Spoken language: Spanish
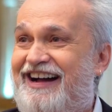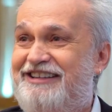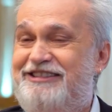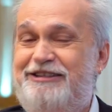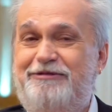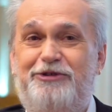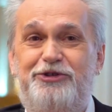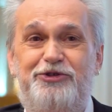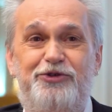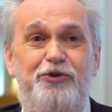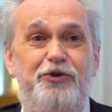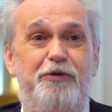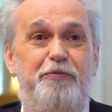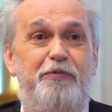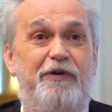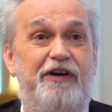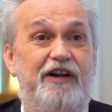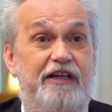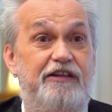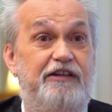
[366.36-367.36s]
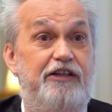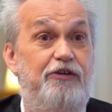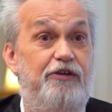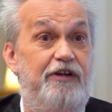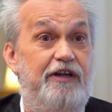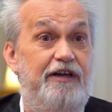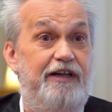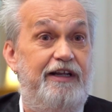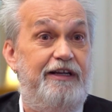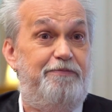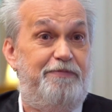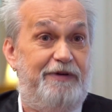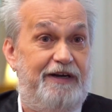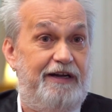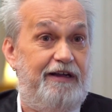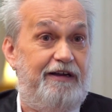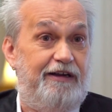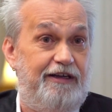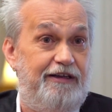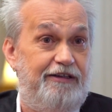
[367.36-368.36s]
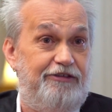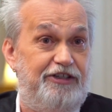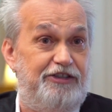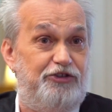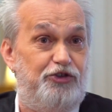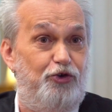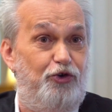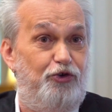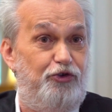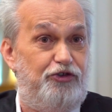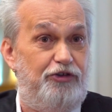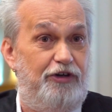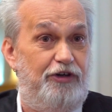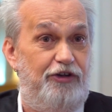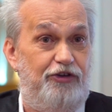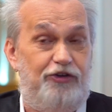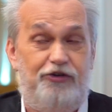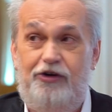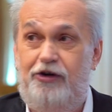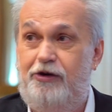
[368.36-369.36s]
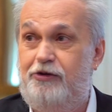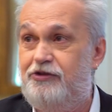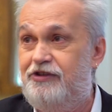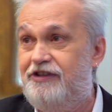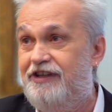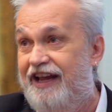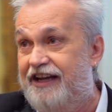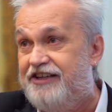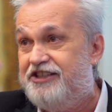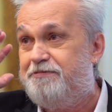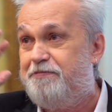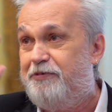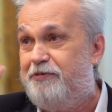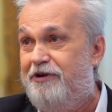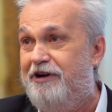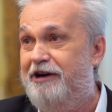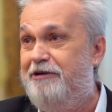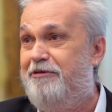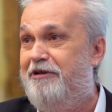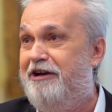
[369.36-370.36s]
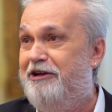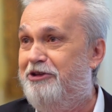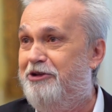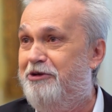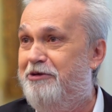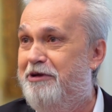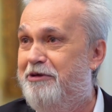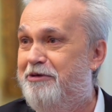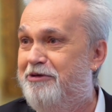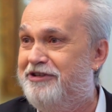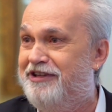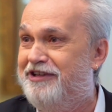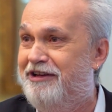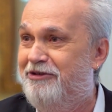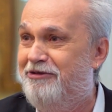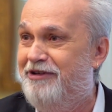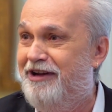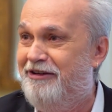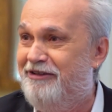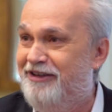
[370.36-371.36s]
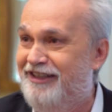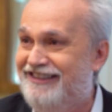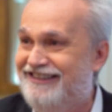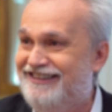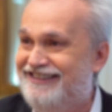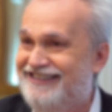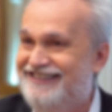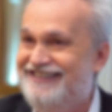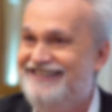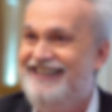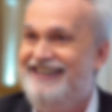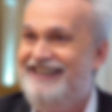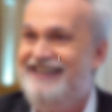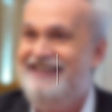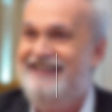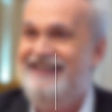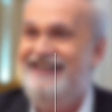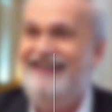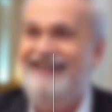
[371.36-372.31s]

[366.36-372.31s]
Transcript: hacemos un grupo argentino-inglés para que se solucionen todos los ex problemas que tuvimos alguna vez.